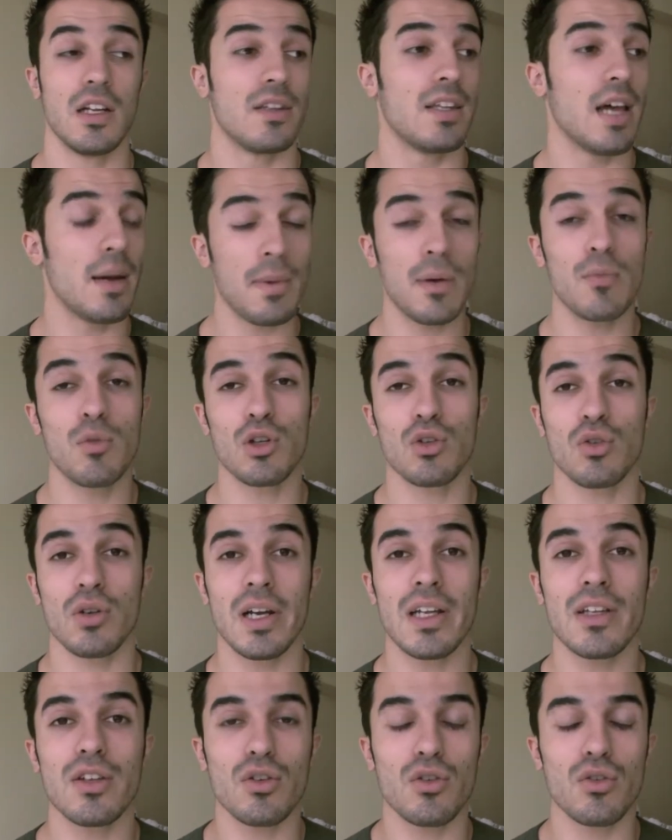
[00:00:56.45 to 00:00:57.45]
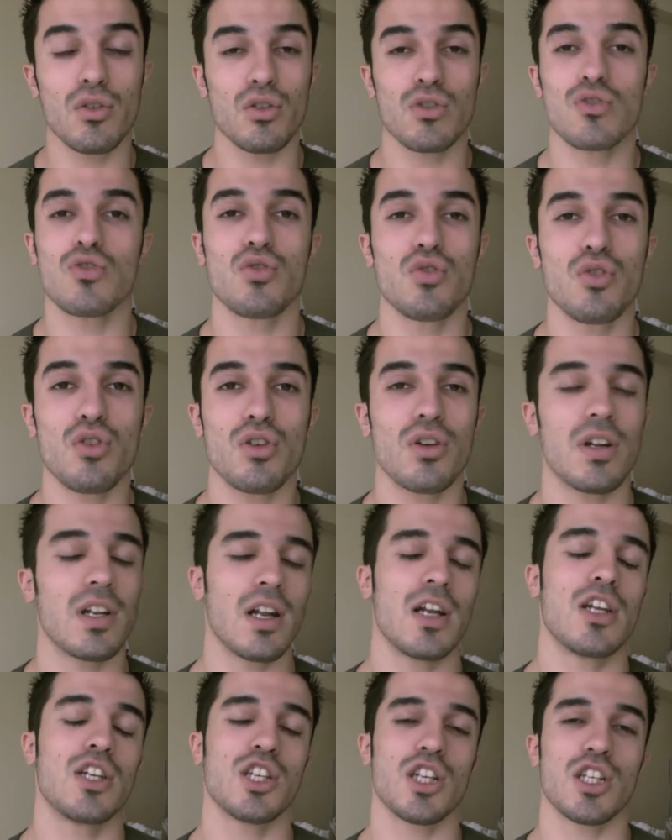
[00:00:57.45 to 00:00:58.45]
Dans ma boîte aux lettres, un jour, en
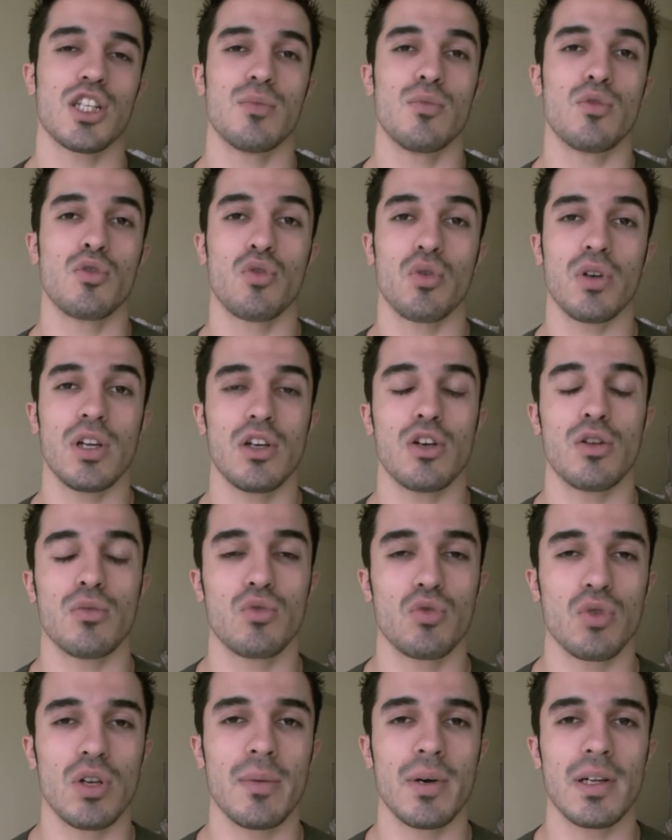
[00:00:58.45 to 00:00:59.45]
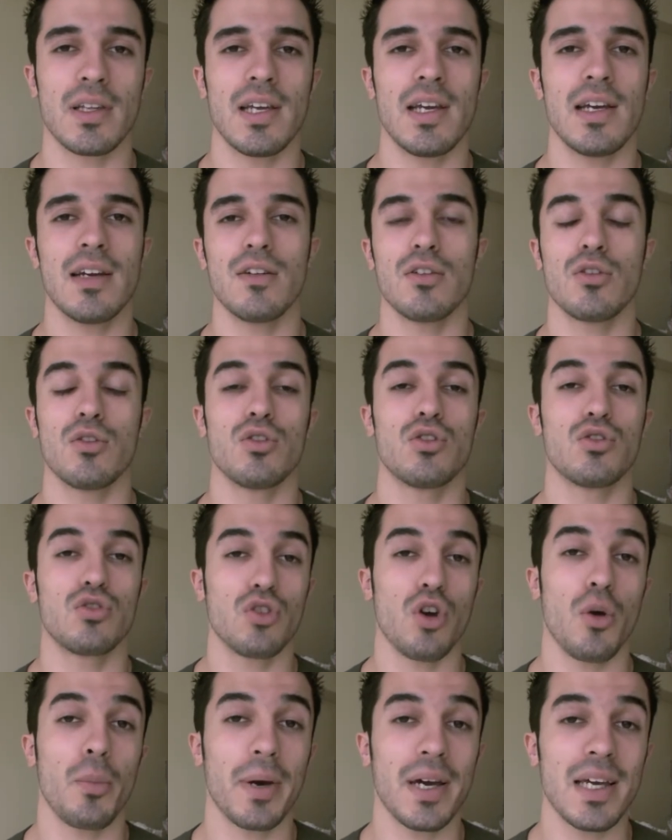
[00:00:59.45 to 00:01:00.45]
allant chercher mon courrier comme tous les matins, euh,
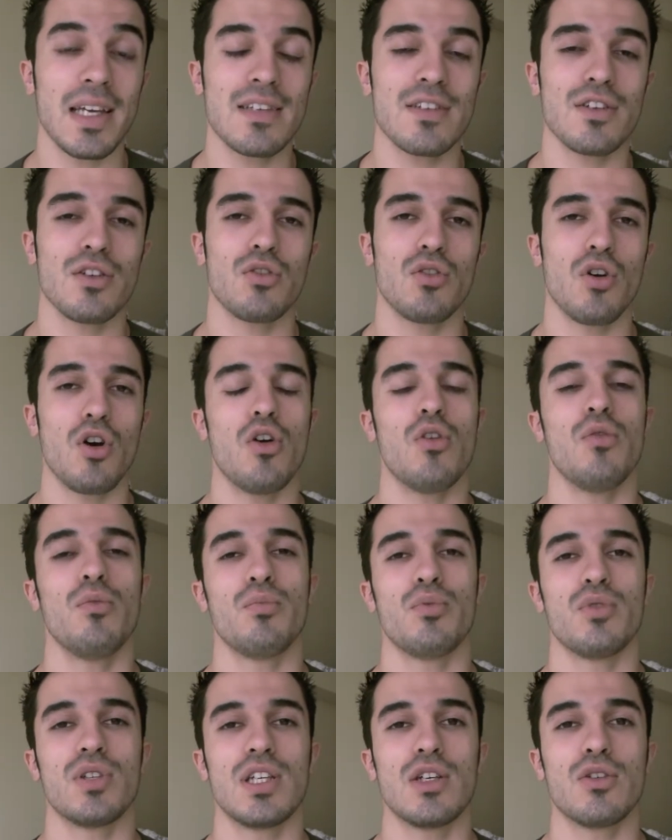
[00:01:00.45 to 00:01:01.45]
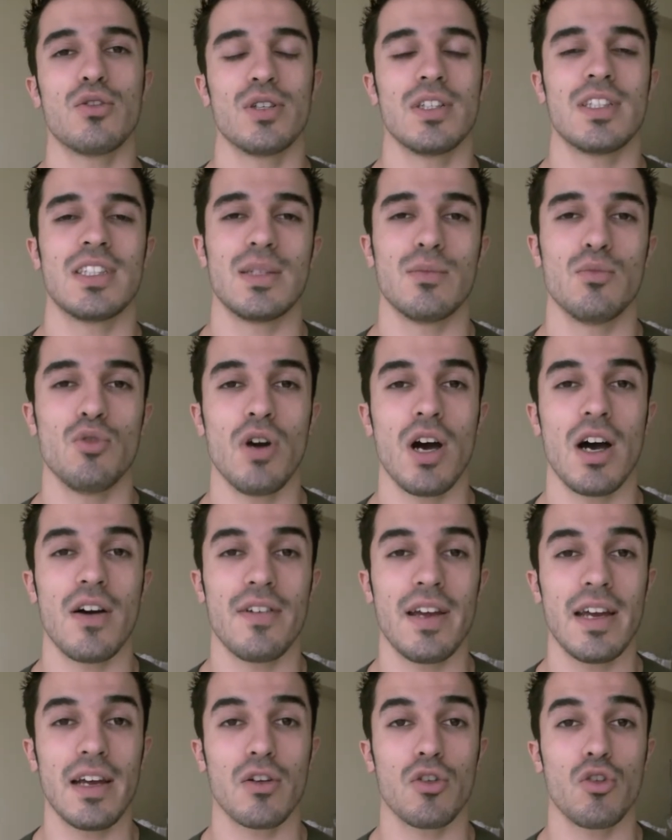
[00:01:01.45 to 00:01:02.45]
surprise, un petit colissimo
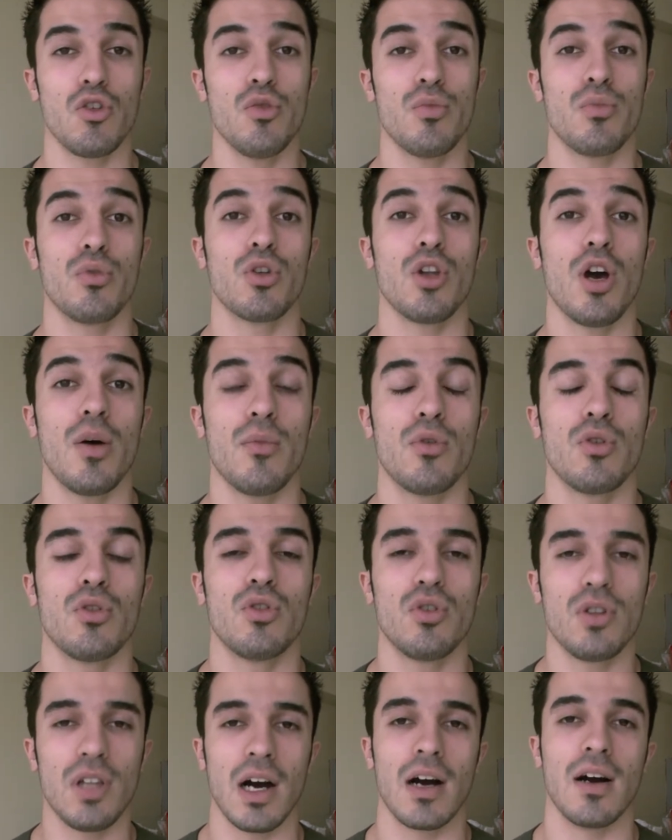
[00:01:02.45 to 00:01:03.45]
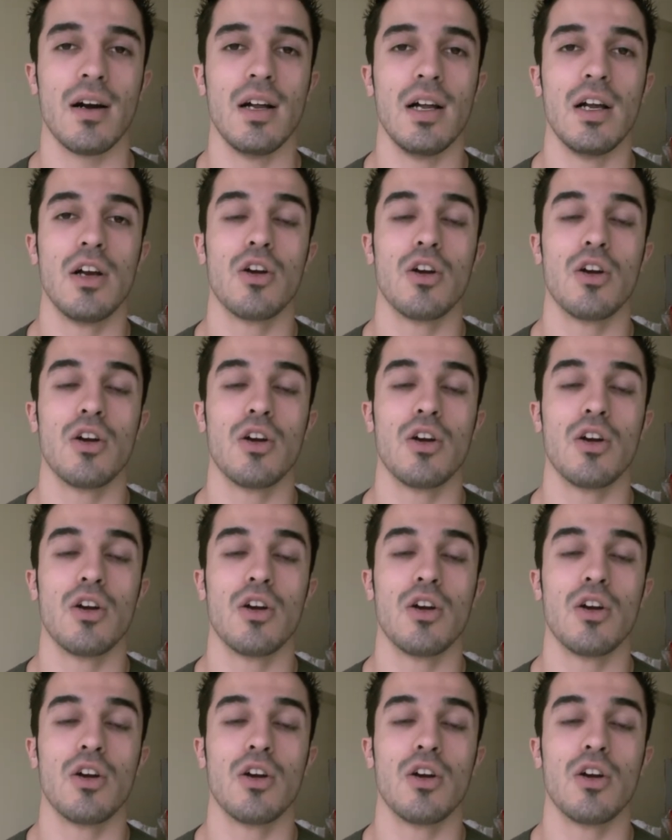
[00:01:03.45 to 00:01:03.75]
avec le bonhomme dedans.